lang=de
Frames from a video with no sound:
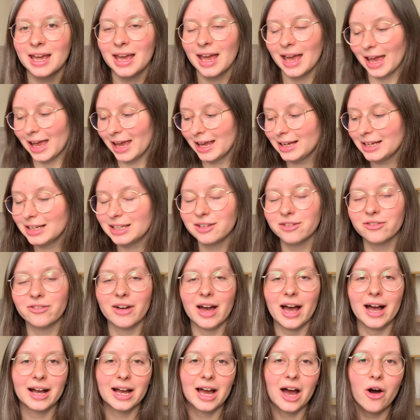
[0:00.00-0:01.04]
ähnliche
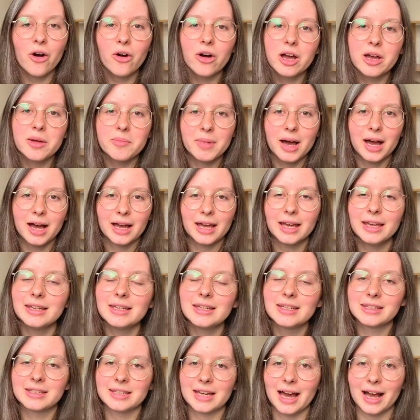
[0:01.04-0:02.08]
Fragen auch immer in
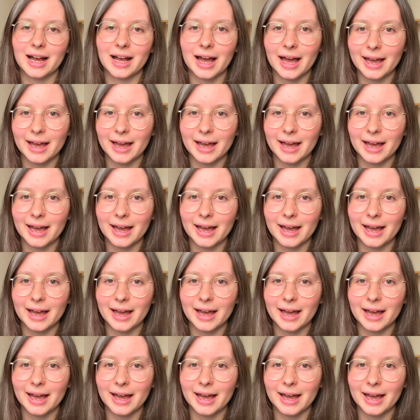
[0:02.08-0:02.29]
den Tag